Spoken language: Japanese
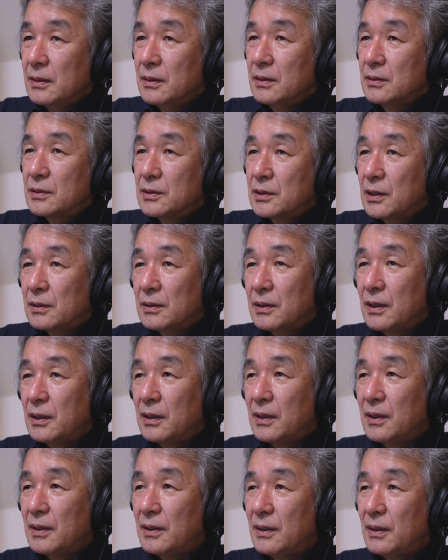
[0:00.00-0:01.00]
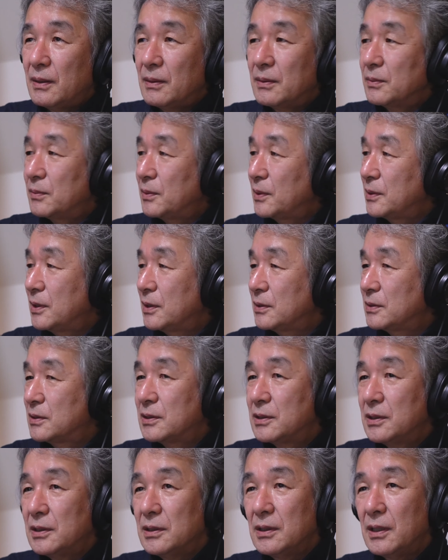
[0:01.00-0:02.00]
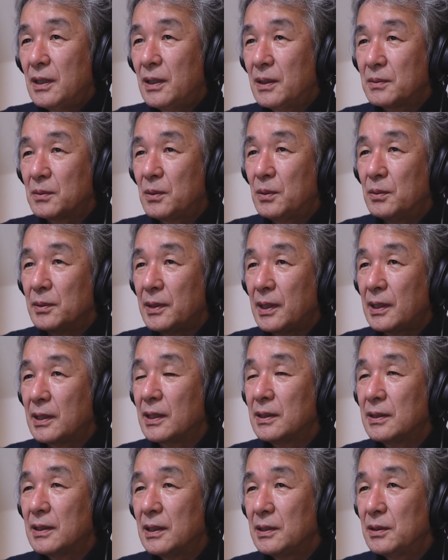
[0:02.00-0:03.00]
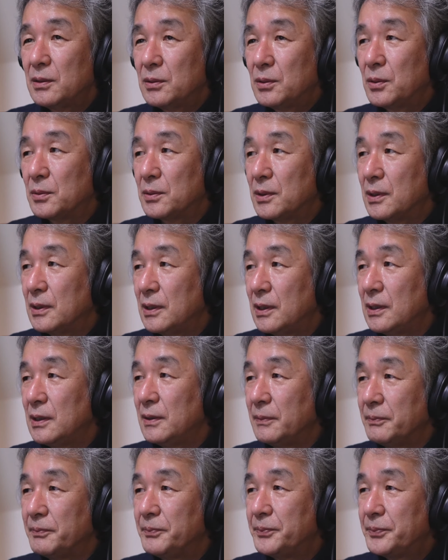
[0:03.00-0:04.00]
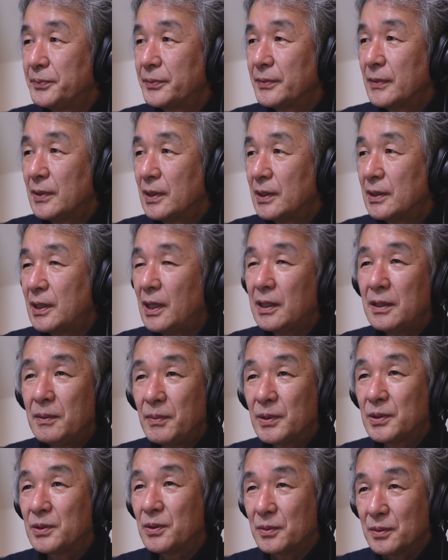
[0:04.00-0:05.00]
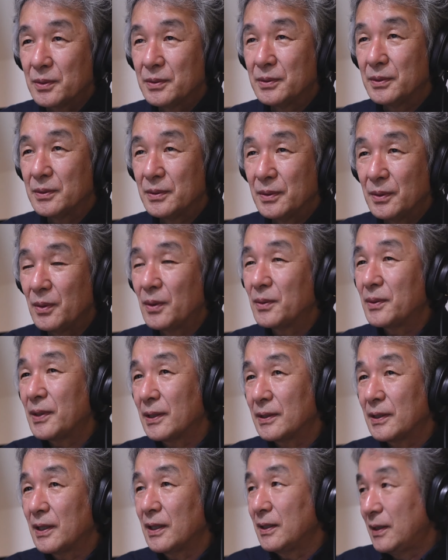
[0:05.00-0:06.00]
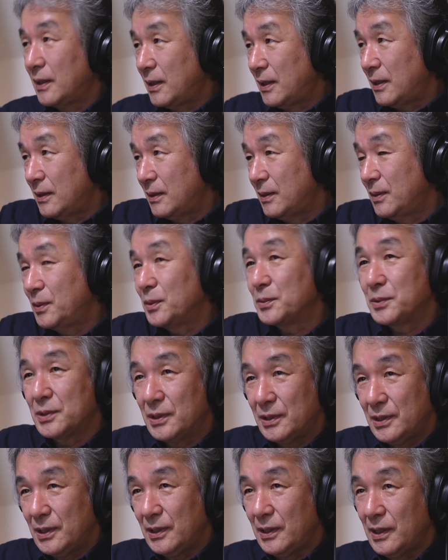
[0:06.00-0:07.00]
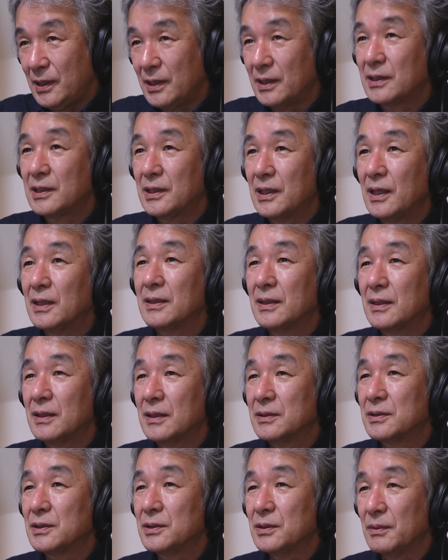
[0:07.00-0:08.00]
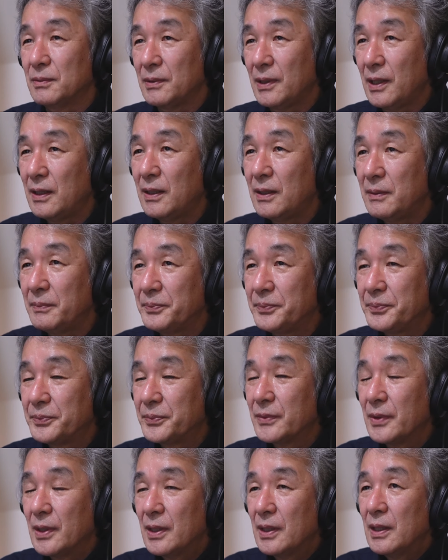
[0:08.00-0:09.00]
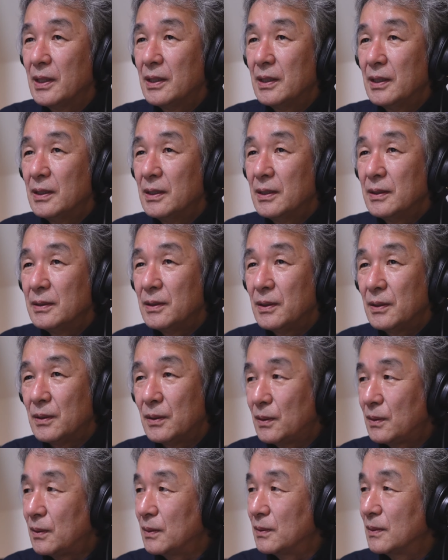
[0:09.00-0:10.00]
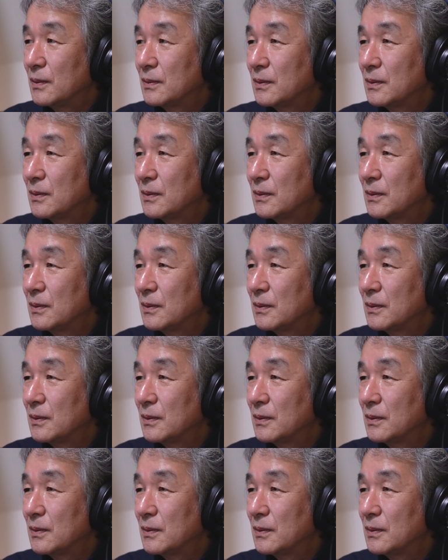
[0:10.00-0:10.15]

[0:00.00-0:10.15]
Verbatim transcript: さて私がこう並んでいる時にテレビ局の方がこっちから来たんですよね。では